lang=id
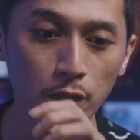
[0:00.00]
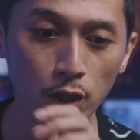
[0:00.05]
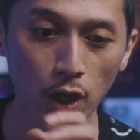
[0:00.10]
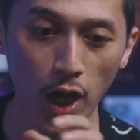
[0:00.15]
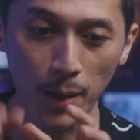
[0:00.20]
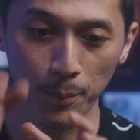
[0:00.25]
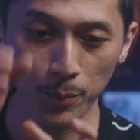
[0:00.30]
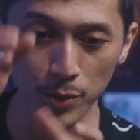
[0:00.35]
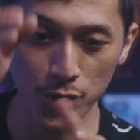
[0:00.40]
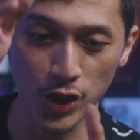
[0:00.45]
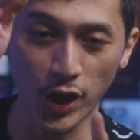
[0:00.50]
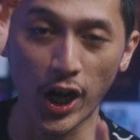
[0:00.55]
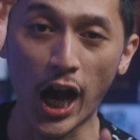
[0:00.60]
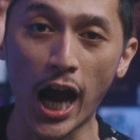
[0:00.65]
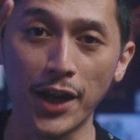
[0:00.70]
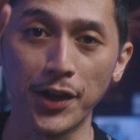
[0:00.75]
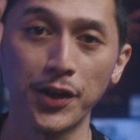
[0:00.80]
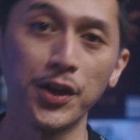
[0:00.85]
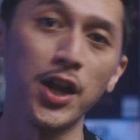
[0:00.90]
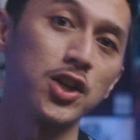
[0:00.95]
yang apa
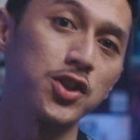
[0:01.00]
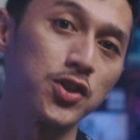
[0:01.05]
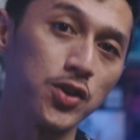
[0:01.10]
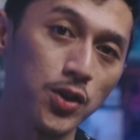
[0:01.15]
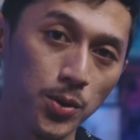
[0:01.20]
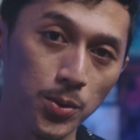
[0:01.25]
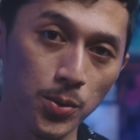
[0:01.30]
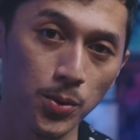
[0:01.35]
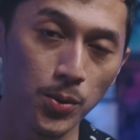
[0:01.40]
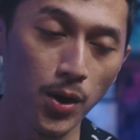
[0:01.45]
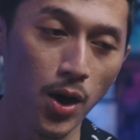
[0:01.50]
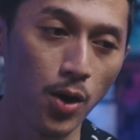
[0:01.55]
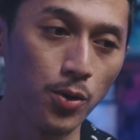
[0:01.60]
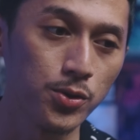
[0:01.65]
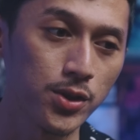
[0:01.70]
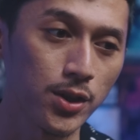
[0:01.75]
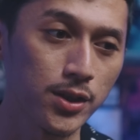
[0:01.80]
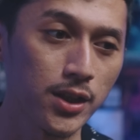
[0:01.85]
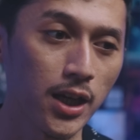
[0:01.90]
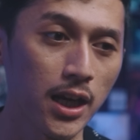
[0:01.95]
sekandas itu nggak
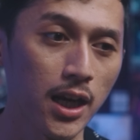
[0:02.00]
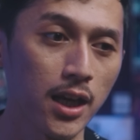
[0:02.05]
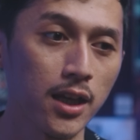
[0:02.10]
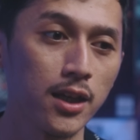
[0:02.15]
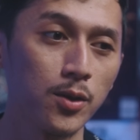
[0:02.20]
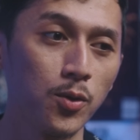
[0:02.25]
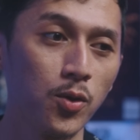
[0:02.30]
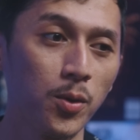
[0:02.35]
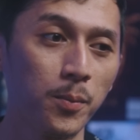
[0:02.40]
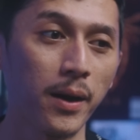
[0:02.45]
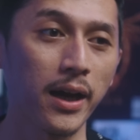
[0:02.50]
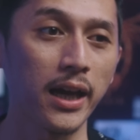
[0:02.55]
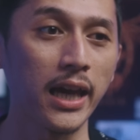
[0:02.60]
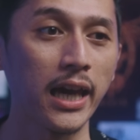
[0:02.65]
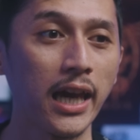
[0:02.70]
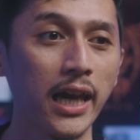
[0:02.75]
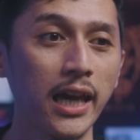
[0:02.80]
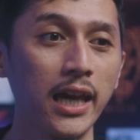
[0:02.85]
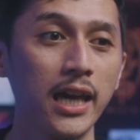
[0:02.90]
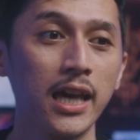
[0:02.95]
usah nyaranin gue
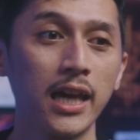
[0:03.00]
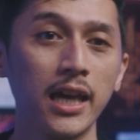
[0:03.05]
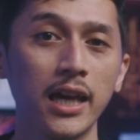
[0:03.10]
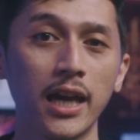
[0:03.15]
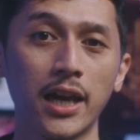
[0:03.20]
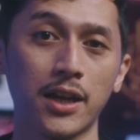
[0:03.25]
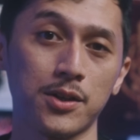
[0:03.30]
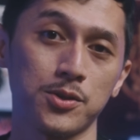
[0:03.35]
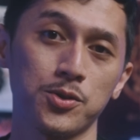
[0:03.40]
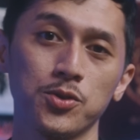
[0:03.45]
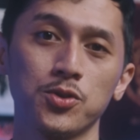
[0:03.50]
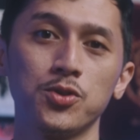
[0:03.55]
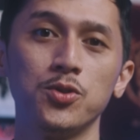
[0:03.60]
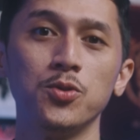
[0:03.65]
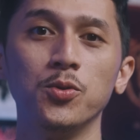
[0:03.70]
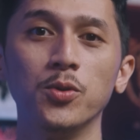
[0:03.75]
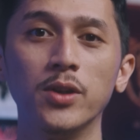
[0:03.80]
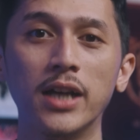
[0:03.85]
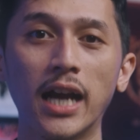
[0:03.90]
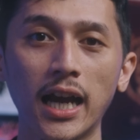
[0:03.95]
pakai Airsus
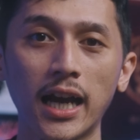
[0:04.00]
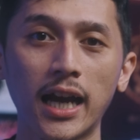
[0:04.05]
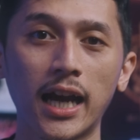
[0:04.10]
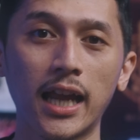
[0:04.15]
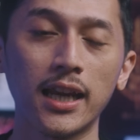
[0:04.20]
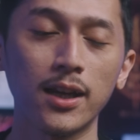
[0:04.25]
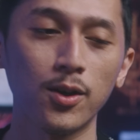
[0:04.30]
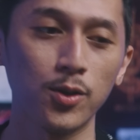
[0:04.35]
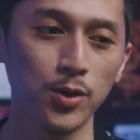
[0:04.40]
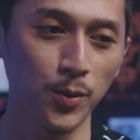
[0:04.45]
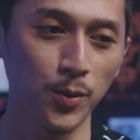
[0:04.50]
juga karena